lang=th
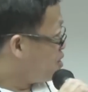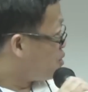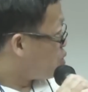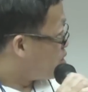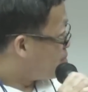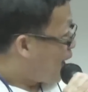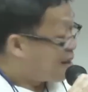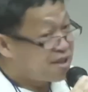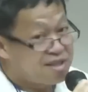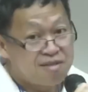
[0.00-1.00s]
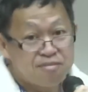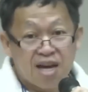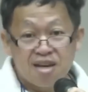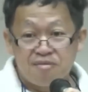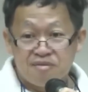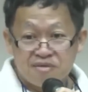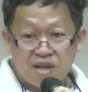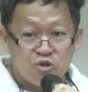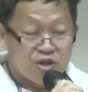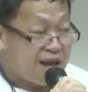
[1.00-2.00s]
ยในนามของผู้จัดกา
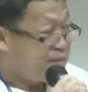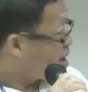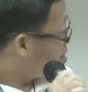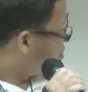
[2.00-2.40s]
รมรดก